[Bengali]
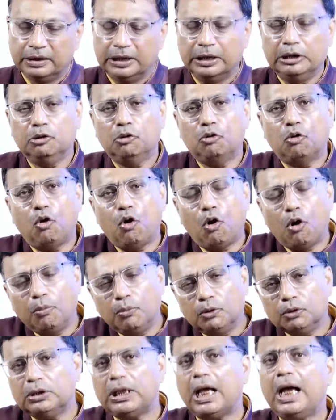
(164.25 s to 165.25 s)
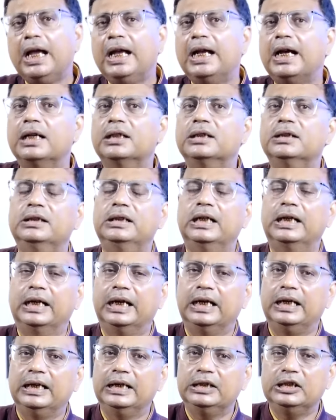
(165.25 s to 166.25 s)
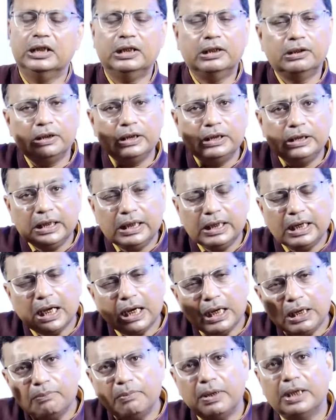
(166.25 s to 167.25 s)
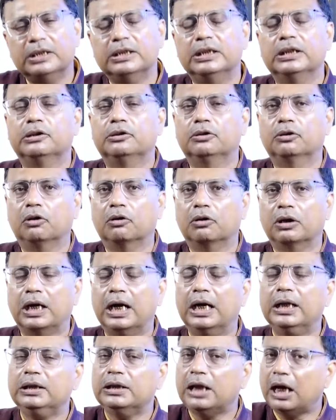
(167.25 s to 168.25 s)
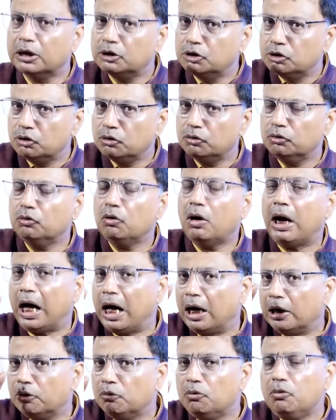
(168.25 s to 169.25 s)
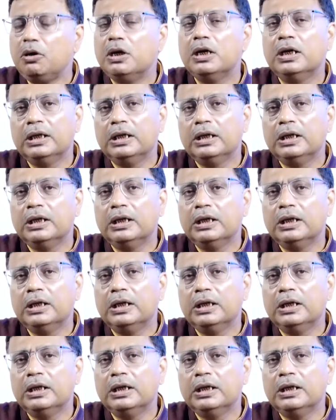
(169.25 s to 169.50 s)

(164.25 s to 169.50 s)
কিন্তু ক্ষমতায় আসতে গেলে যে ক্রিটিক্যাল মাসের দরকার তার জন্য আরও